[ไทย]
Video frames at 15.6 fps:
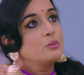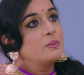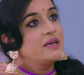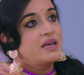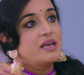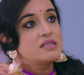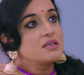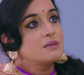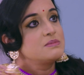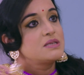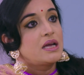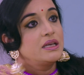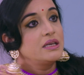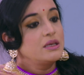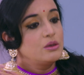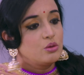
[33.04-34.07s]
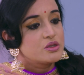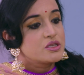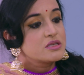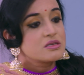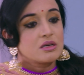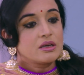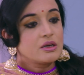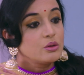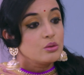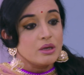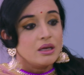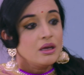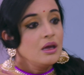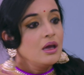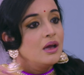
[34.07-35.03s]
ฉันพยายามอธิบายให้เธอ
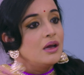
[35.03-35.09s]
ฟังว